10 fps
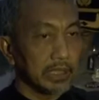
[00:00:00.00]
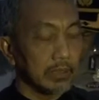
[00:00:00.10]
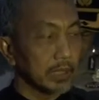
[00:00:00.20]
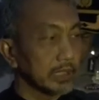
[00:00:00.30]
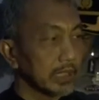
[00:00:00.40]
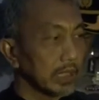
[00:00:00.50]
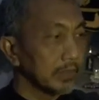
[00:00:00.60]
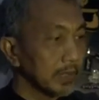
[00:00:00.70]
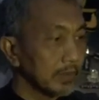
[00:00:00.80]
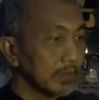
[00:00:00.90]
Kita merasakan
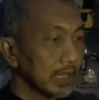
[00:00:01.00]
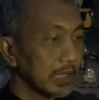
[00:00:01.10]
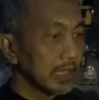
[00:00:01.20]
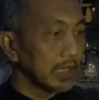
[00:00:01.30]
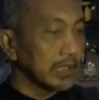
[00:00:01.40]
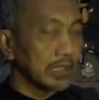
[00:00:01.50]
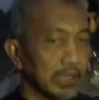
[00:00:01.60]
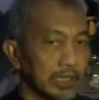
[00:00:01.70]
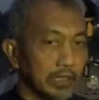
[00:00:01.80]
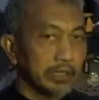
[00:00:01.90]
bahwa e,
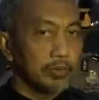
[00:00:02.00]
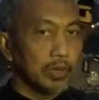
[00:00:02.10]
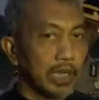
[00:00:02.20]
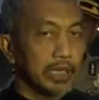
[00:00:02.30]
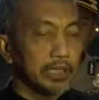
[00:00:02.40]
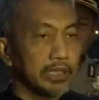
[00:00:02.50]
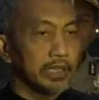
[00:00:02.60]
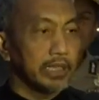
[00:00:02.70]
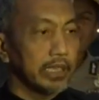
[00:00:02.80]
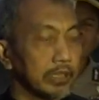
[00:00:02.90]
dua hari
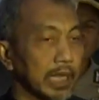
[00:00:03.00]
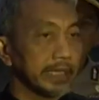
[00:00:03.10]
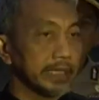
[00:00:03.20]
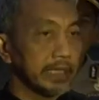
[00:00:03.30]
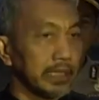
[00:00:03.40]
ini dari kemarin